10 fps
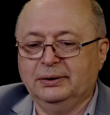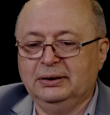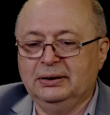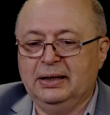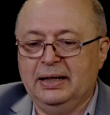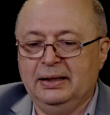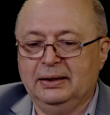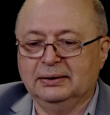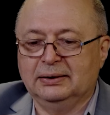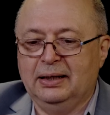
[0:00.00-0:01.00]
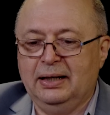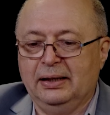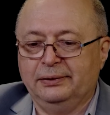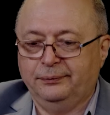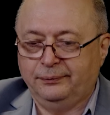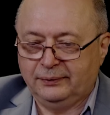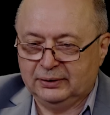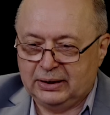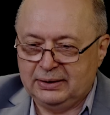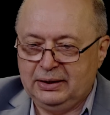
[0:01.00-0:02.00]
заедание костыля
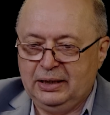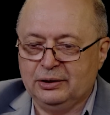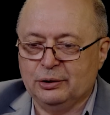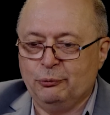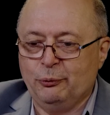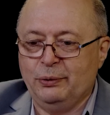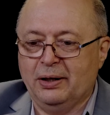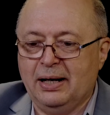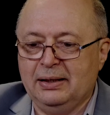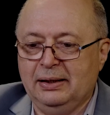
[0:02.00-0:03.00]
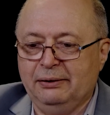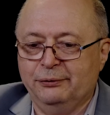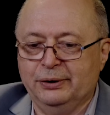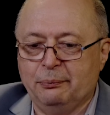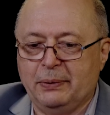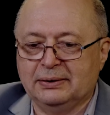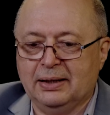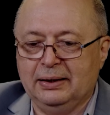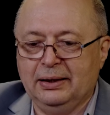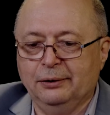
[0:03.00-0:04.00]
шасси и самоубирание его на
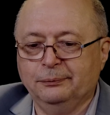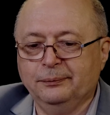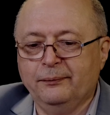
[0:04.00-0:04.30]
посадке,